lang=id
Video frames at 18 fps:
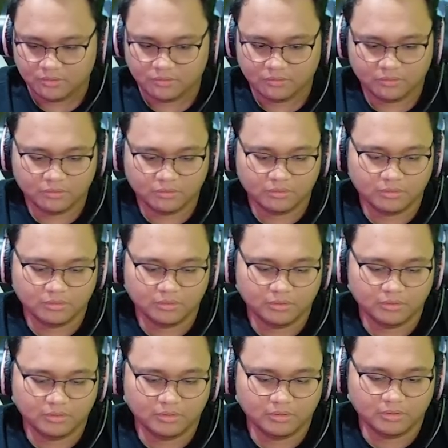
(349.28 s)

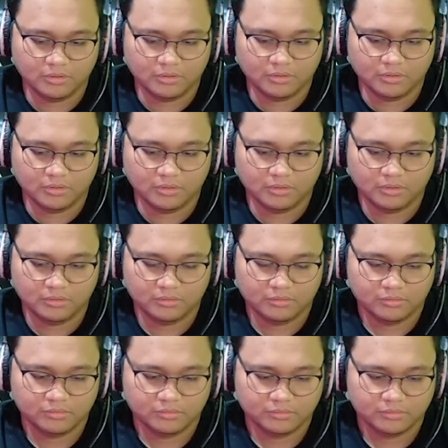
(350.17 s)
Oh
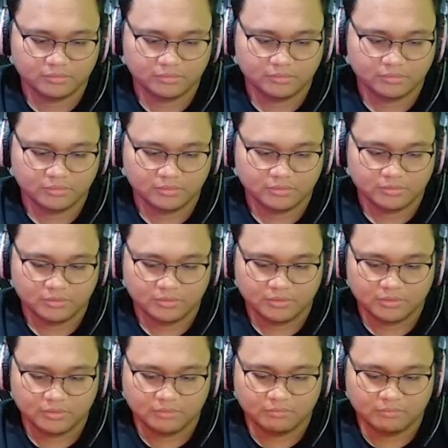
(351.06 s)

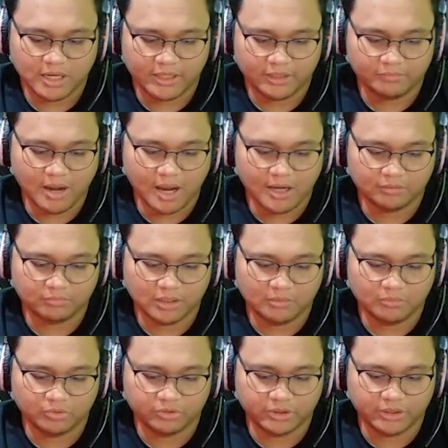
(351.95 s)
Baik banget
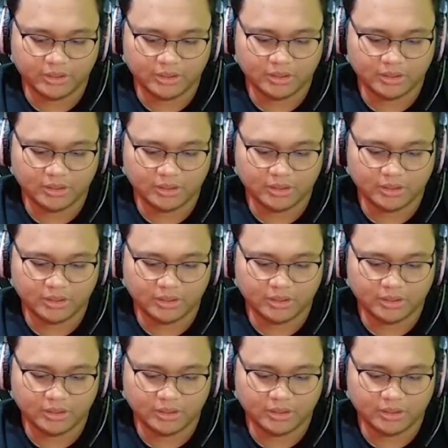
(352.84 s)
balamonnya nih ya